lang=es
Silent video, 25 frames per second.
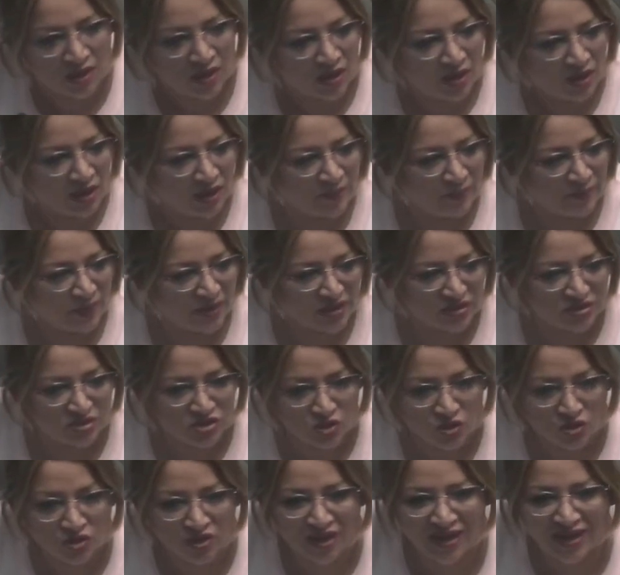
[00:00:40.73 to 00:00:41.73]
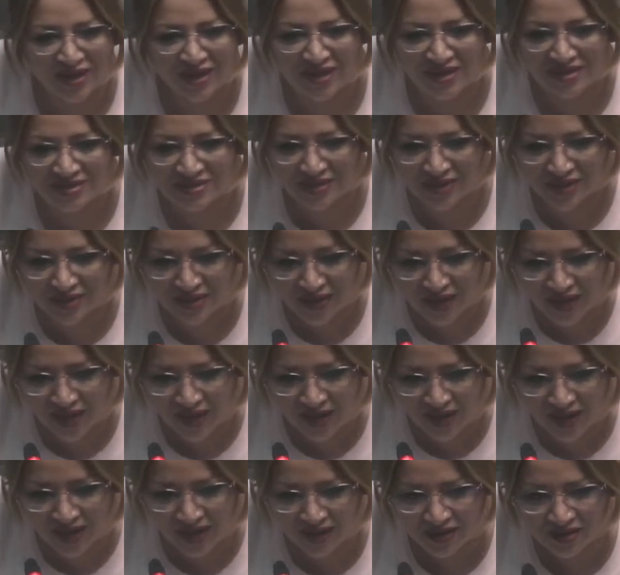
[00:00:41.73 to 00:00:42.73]
La persona que
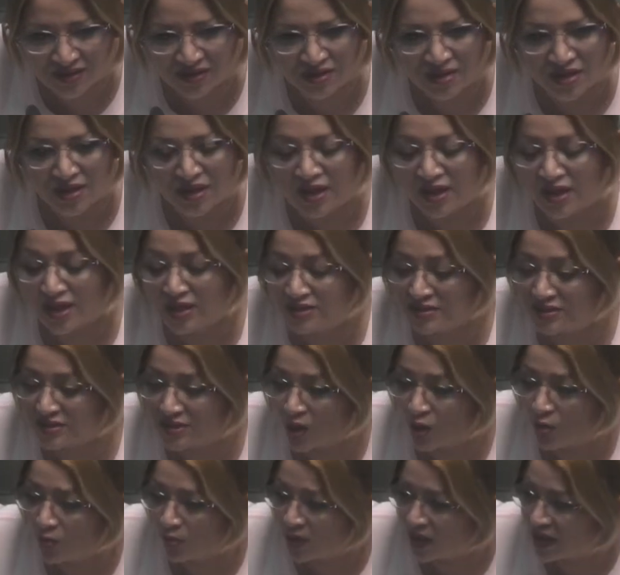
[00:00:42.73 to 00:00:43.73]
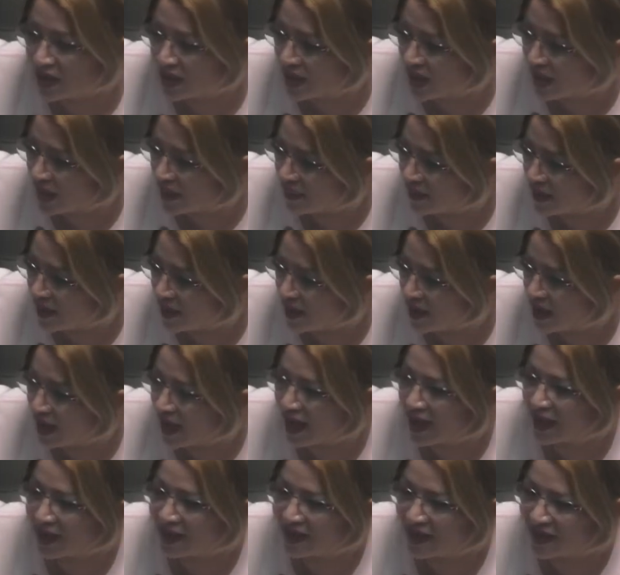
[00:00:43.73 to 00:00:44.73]
señala está obligada
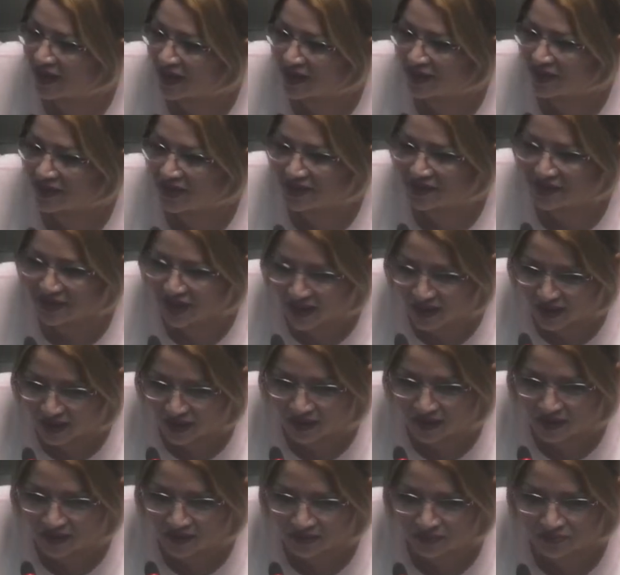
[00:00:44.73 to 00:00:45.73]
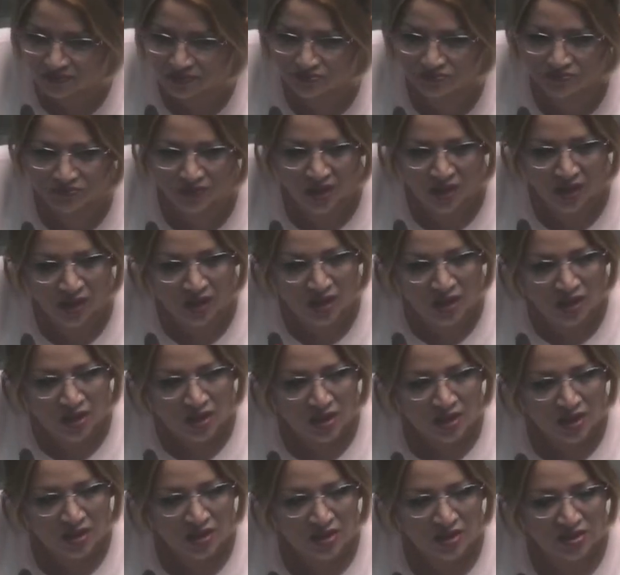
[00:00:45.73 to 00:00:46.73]
a acreditar.
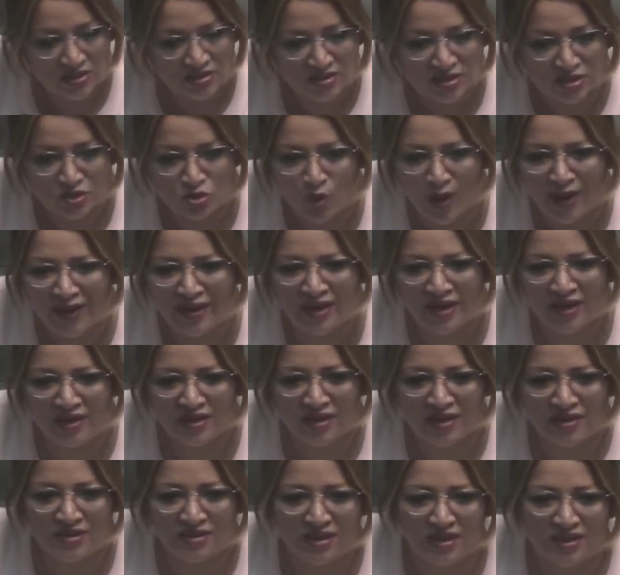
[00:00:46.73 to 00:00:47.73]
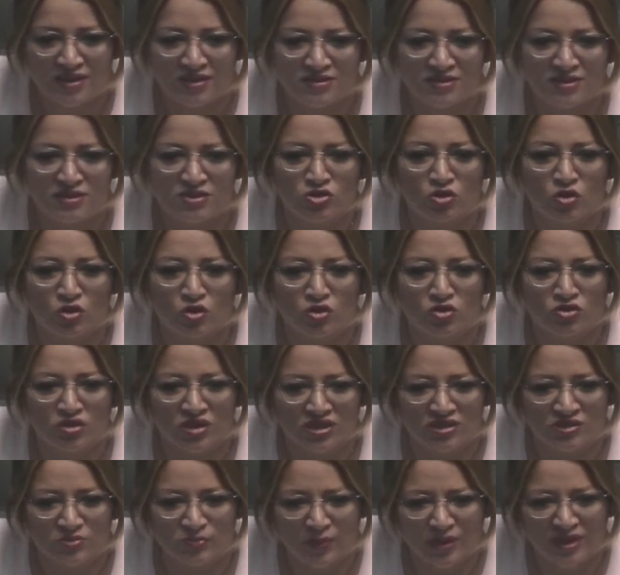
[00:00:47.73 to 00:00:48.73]
Y si no acreditas y solo te
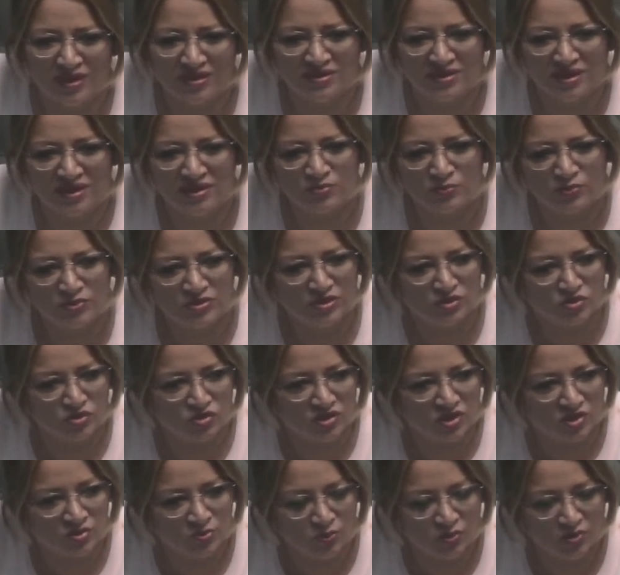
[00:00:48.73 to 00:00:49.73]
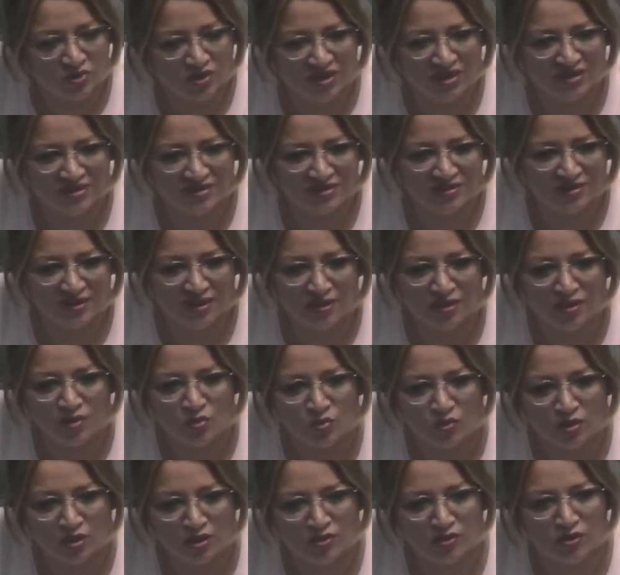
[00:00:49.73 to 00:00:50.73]
expresas, pues entonces pudieras estar
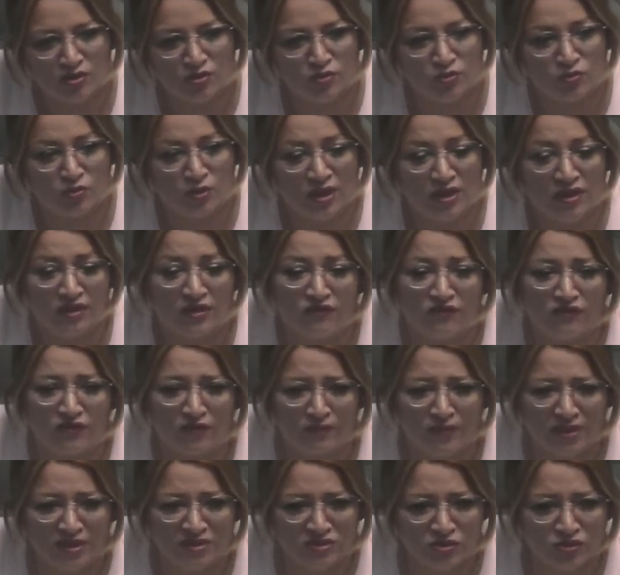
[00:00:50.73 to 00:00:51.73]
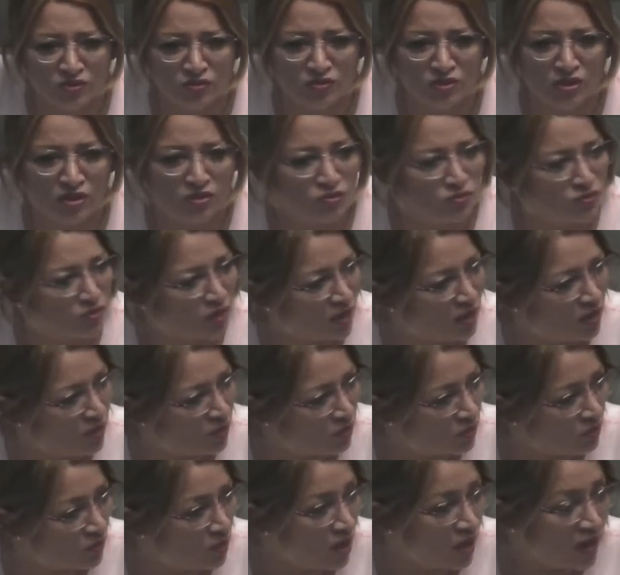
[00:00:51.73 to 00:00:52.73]
incurriendo en una difamación, en, una,
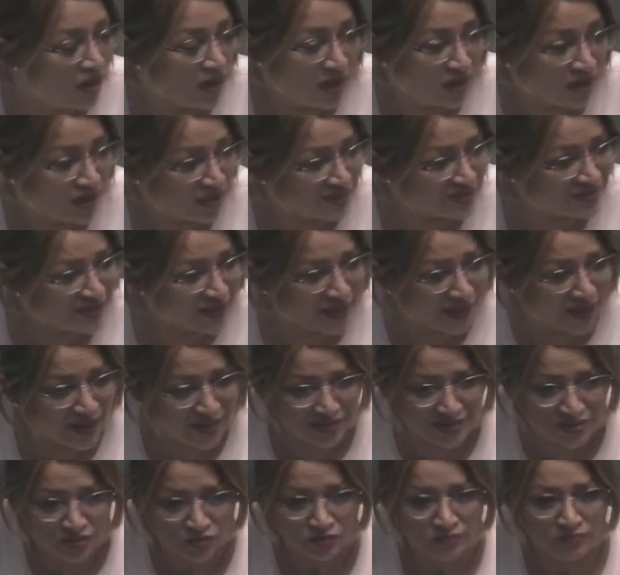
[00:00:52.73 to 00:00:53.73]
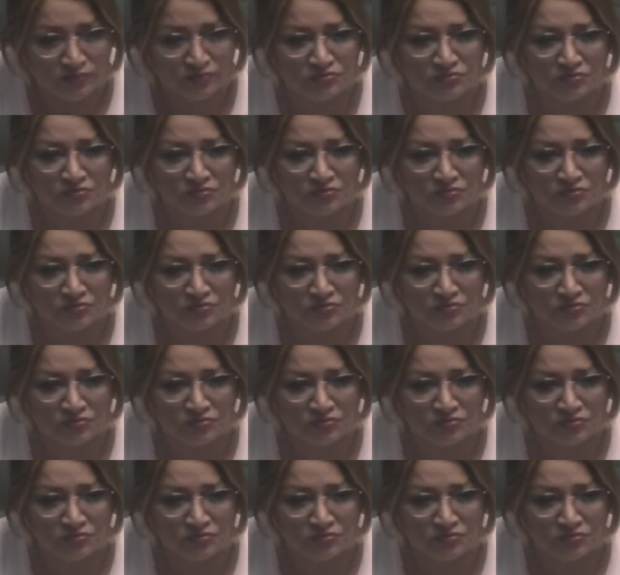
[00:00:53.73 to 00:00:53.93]
en este caso,